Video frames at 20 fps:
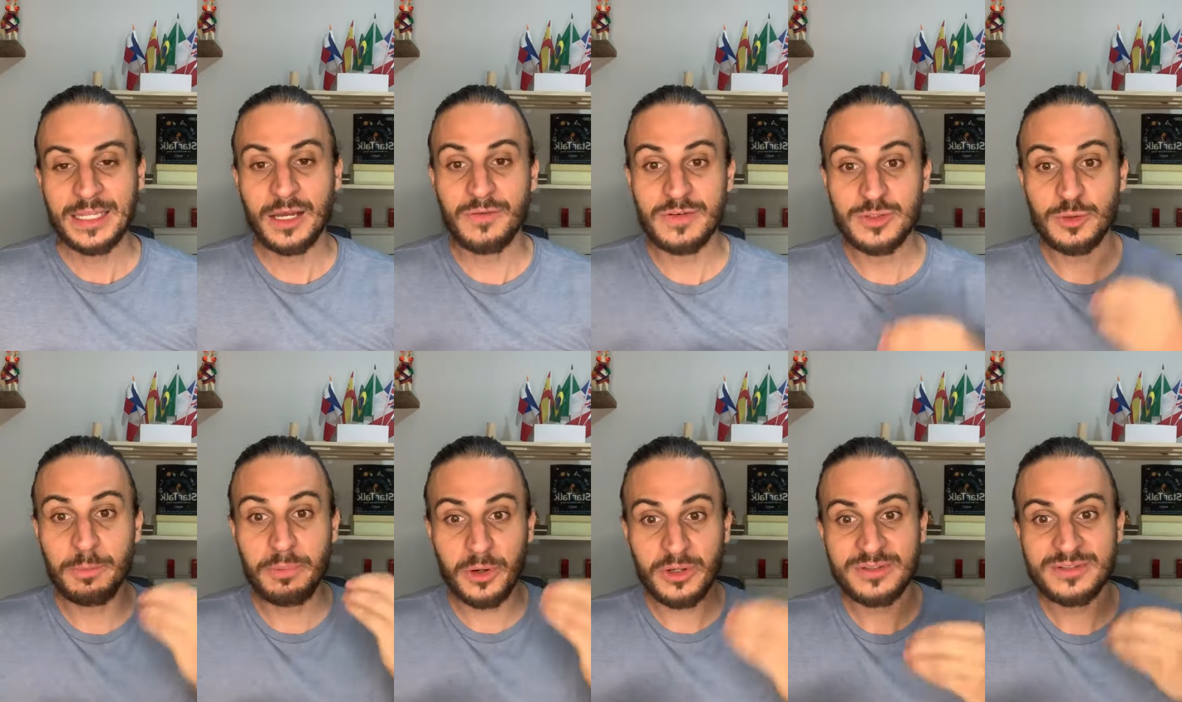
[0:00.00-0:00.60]

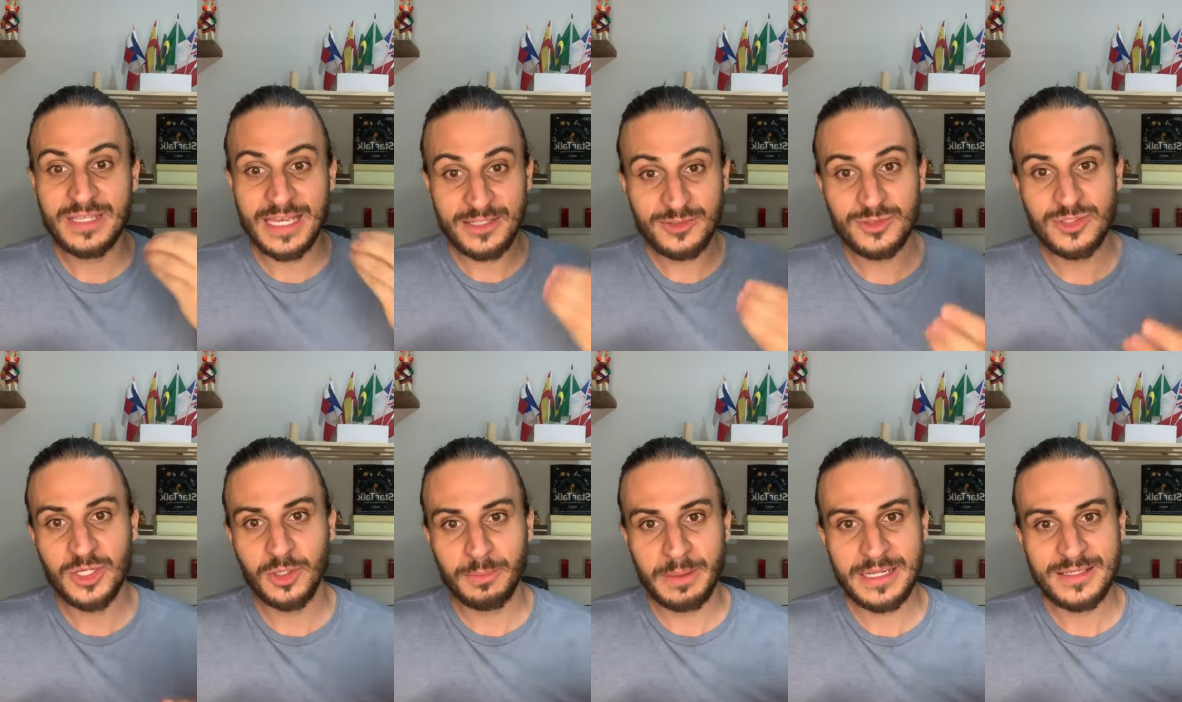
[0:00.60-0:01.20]
Talvez o
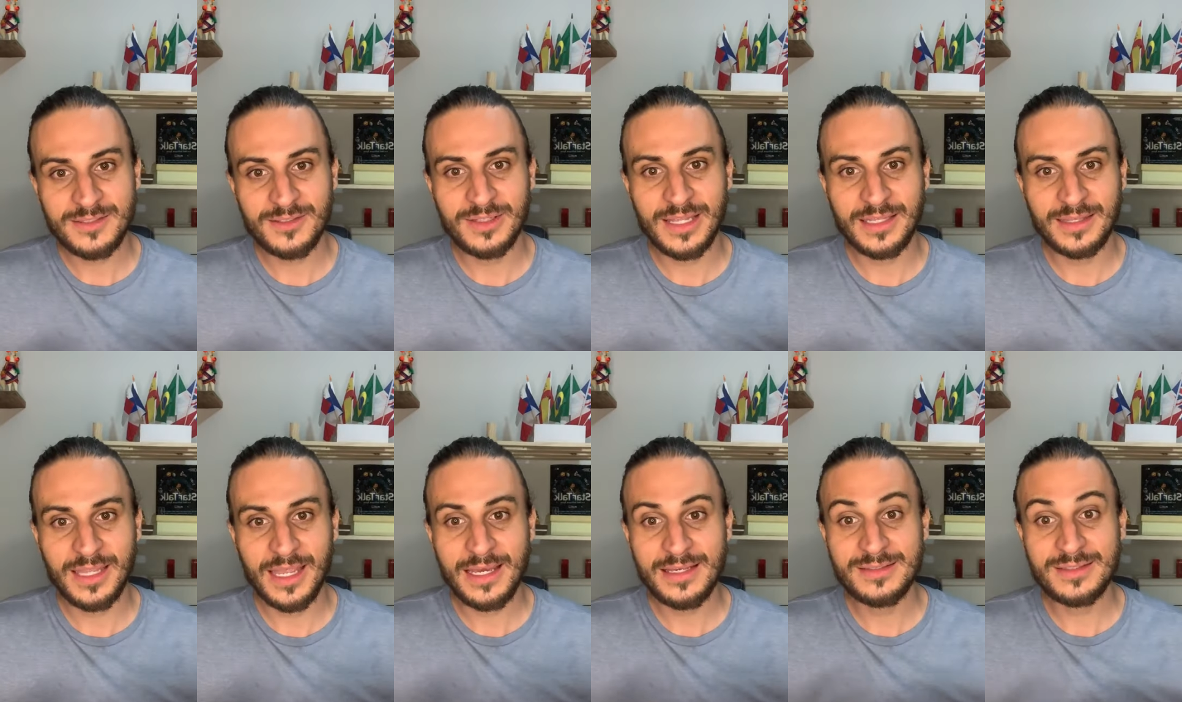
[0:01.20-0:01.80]
processo de recuperação
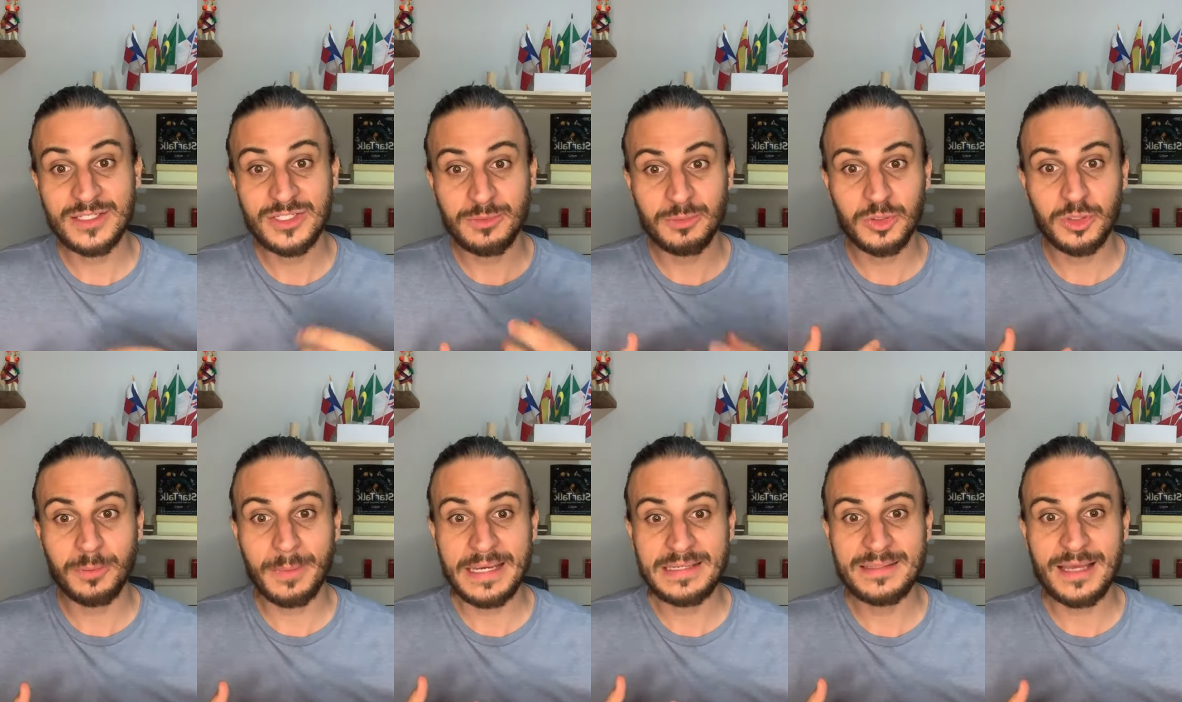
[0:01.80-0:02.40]
da Terra seja
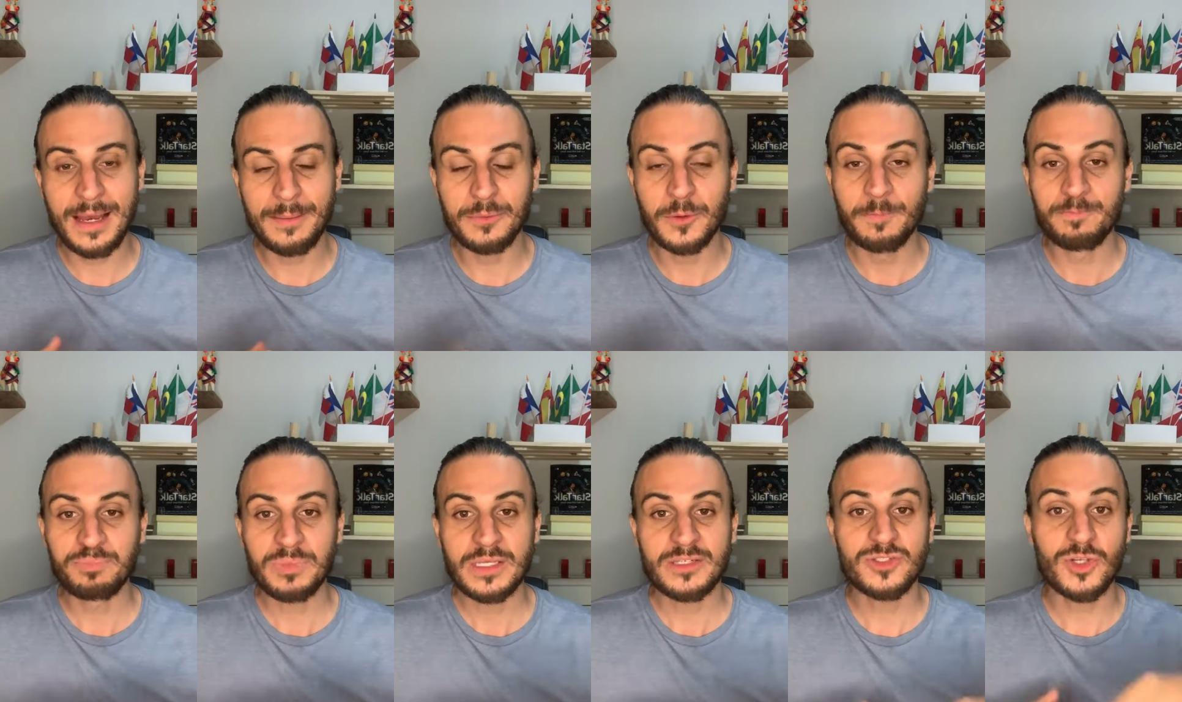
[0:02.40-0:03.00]
muito mais
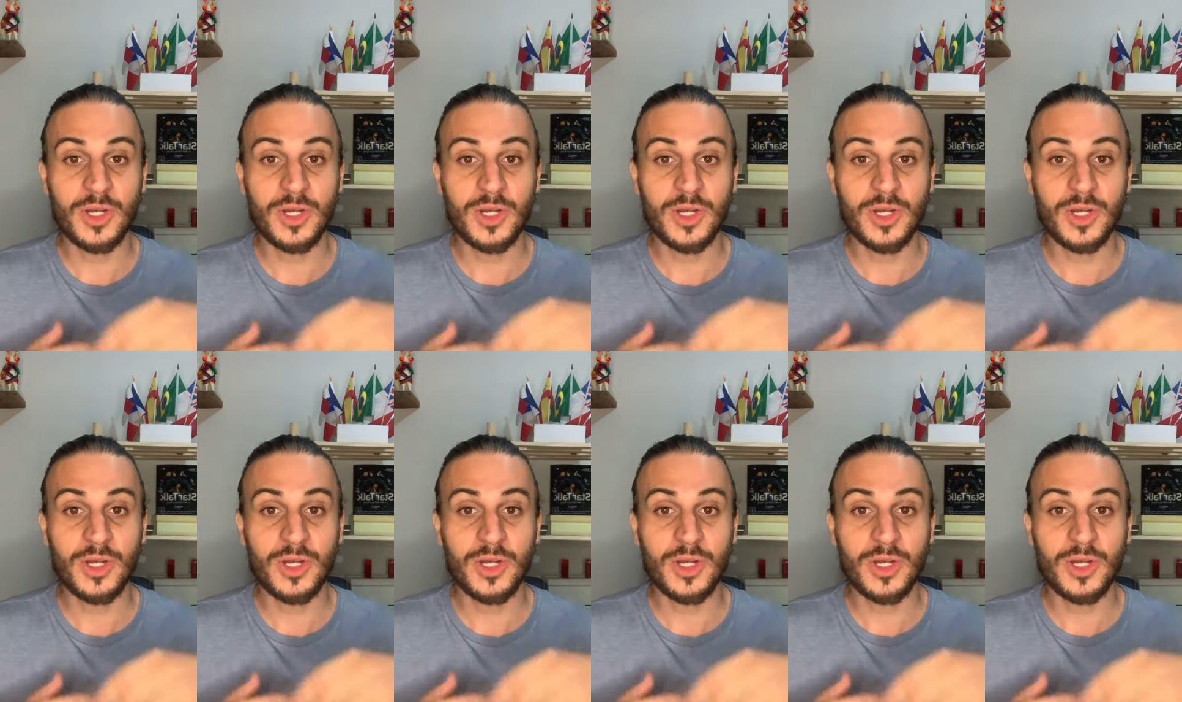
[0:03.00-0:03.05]
rápido.